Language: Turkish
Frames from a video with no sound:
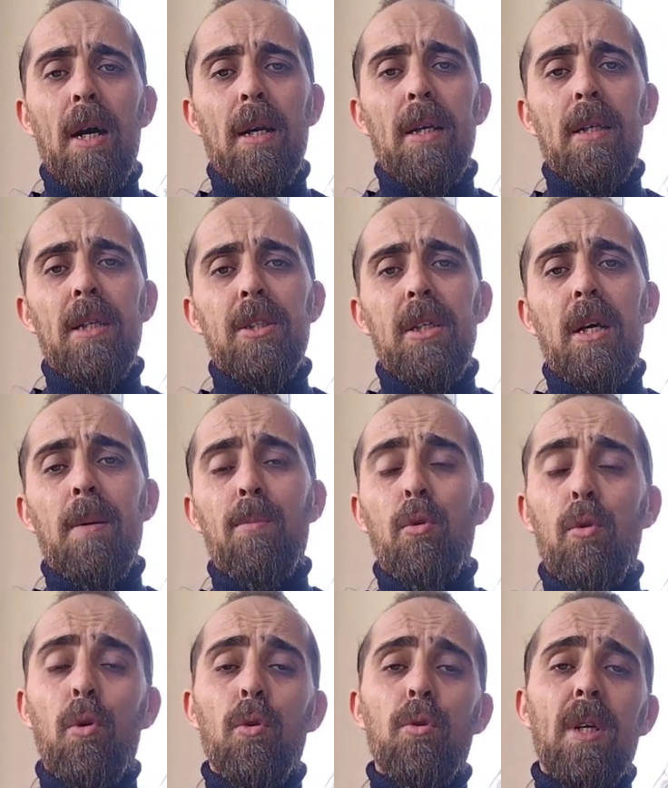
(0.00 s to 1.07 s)
Arkadaşlar
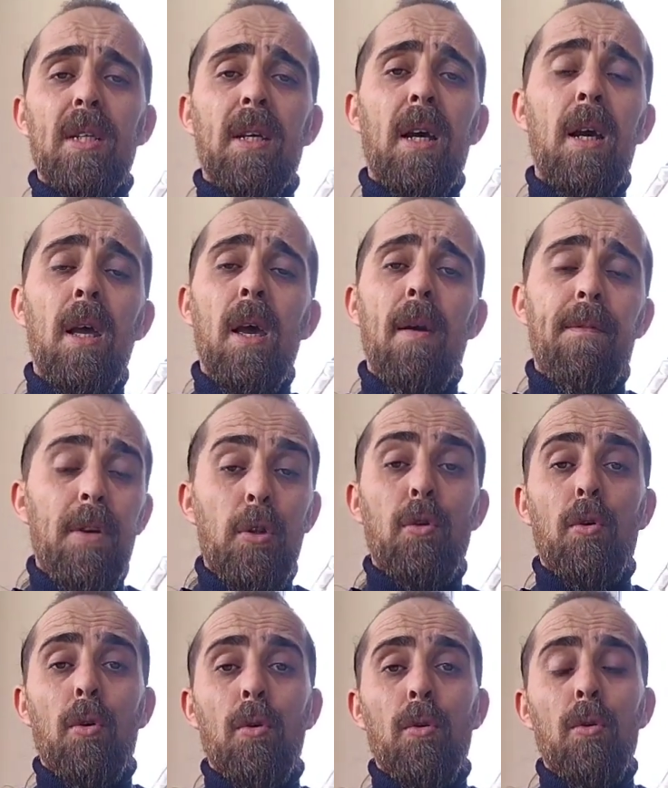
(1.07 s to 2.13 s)
bu konuda da
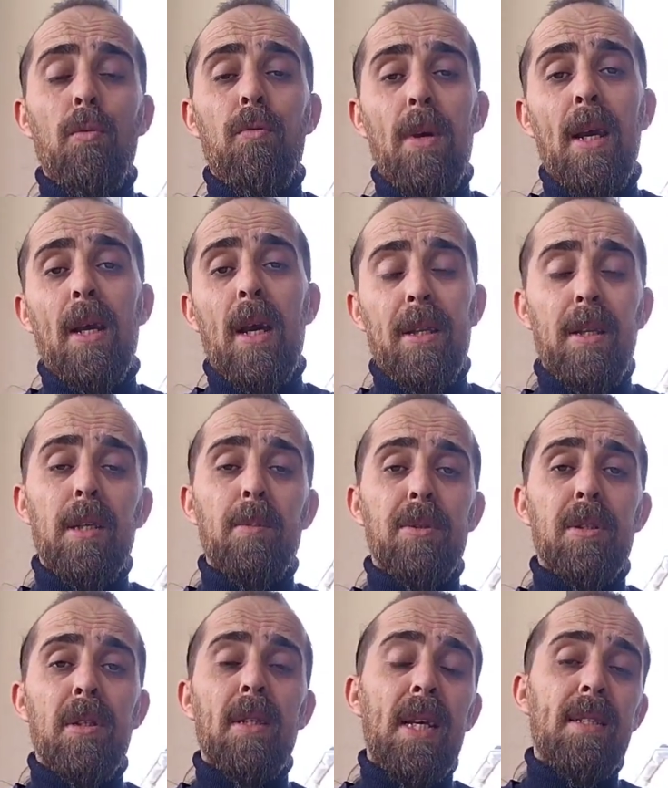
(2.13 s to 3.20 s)
videoyu ve
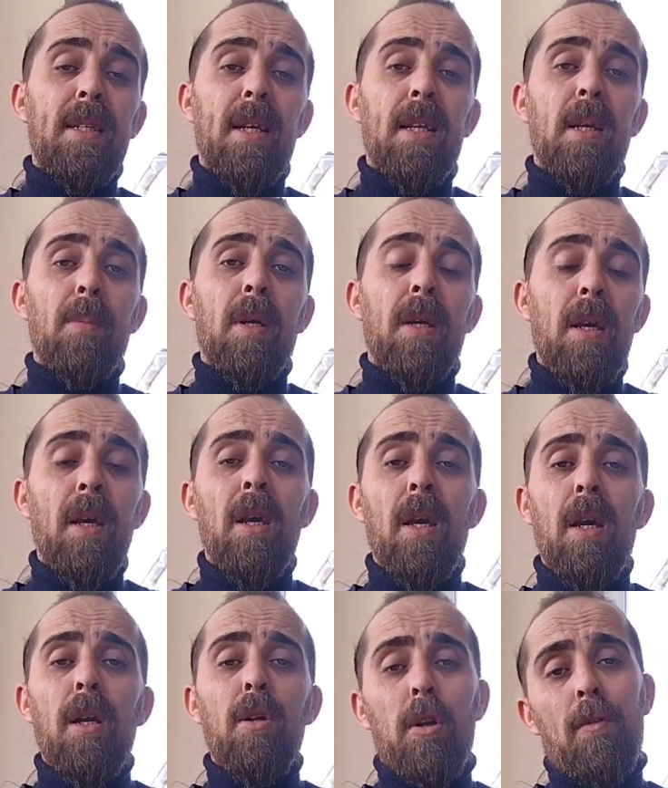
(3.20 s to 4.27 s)
kanalımızı
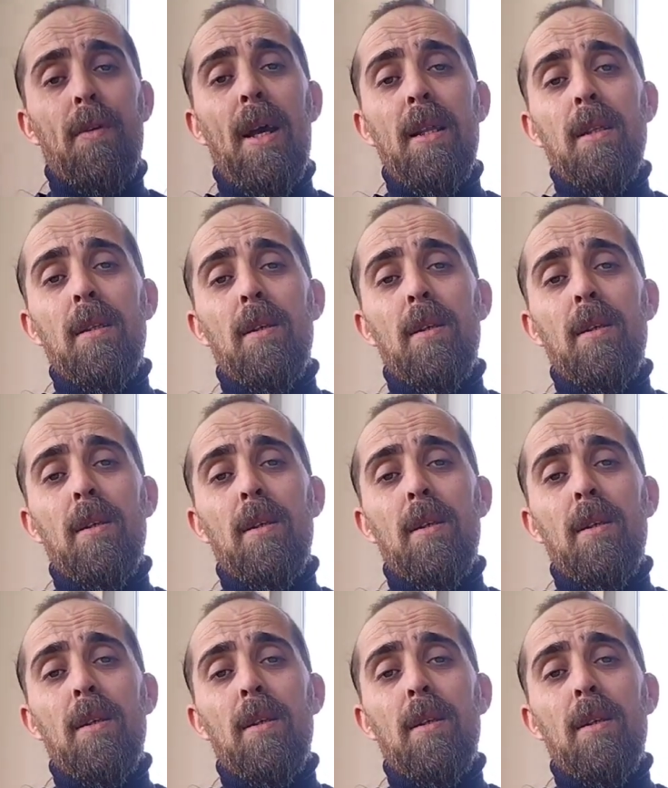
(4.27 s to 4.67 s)
desteklemeyi lütfen